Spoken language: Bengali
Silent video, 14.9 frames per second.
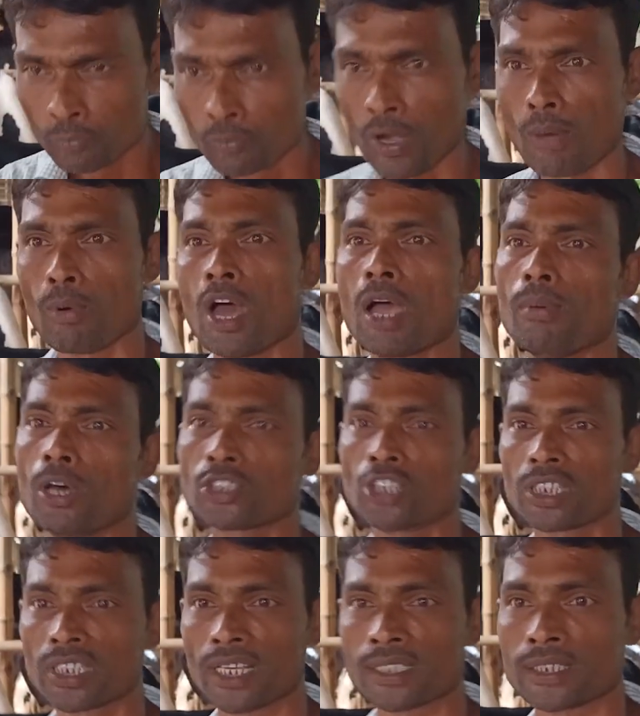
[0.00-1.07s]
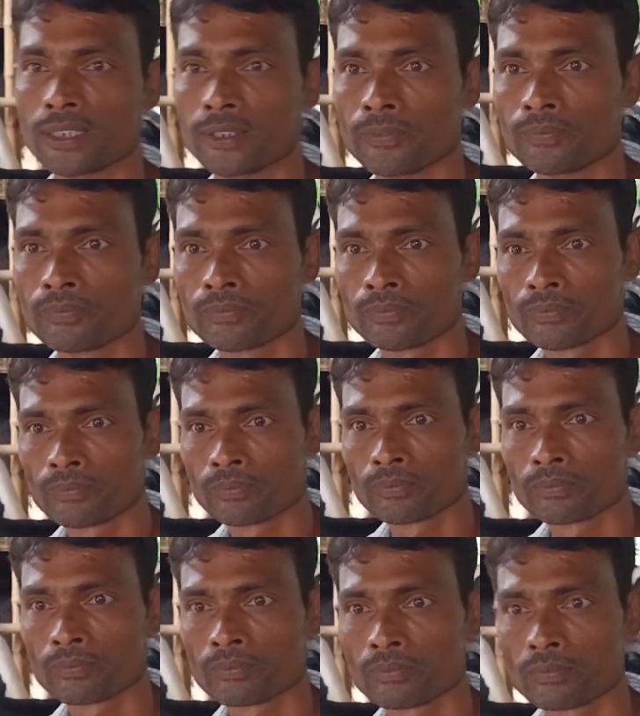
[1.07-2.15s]
পুরো ভয়াবহ চলতে আছে এখনো তো
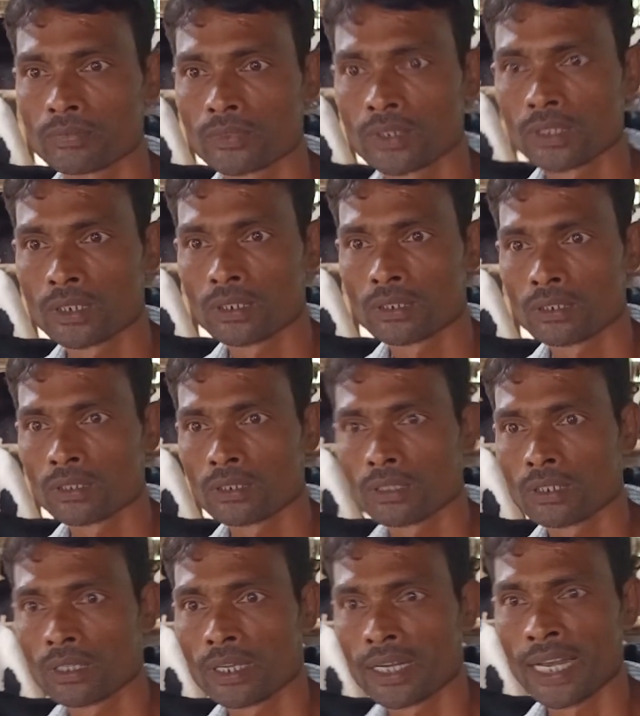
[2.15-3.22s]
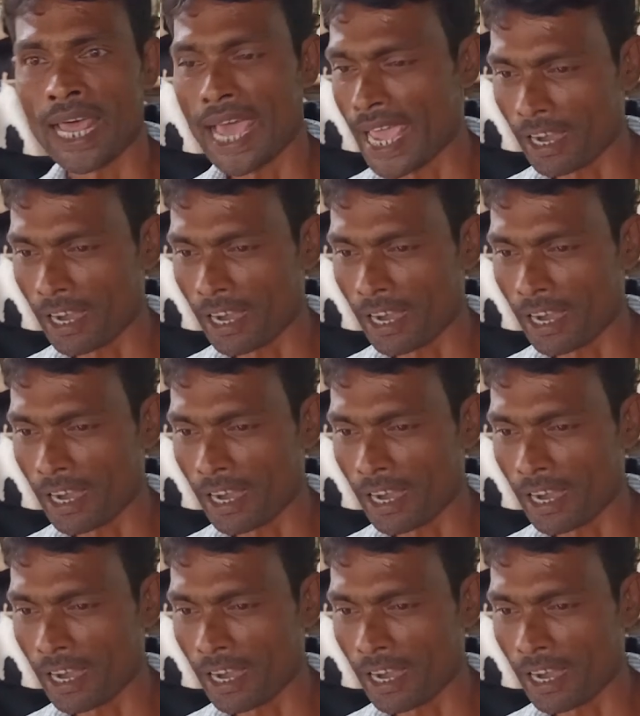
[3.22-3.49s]
অনেক খামারিরা বলে যে লাভ আছে না